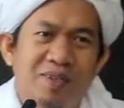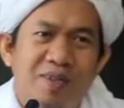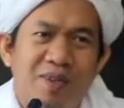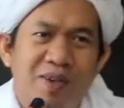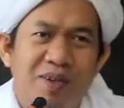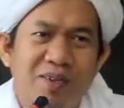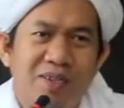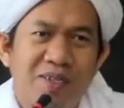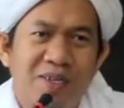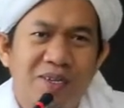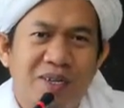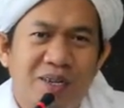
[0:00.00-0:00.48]

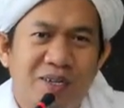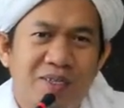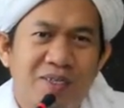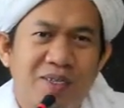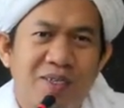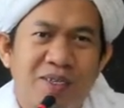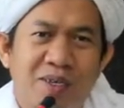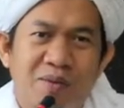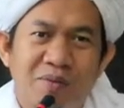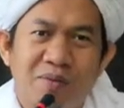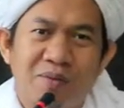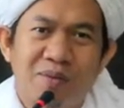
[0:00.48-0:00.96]
Kita ngaji
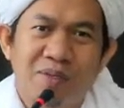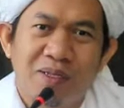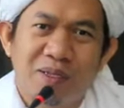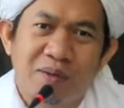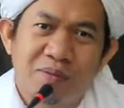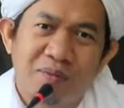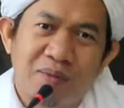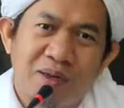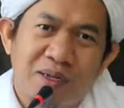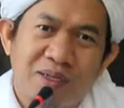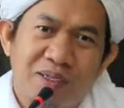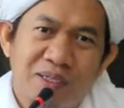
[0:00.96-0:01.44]
yang
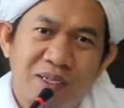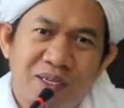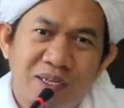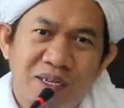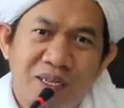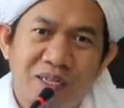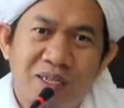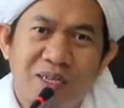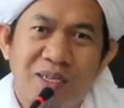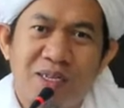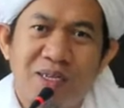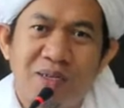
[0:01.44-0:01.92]
penting baca
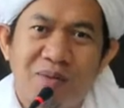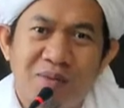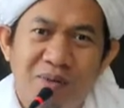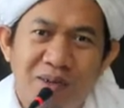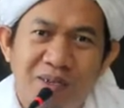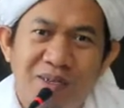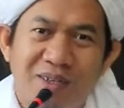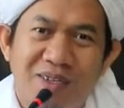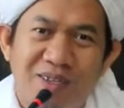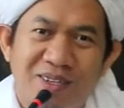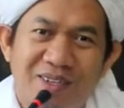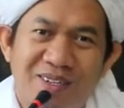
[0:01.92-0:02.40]
dan terjemah
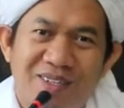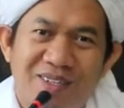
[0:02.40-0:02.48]
ya.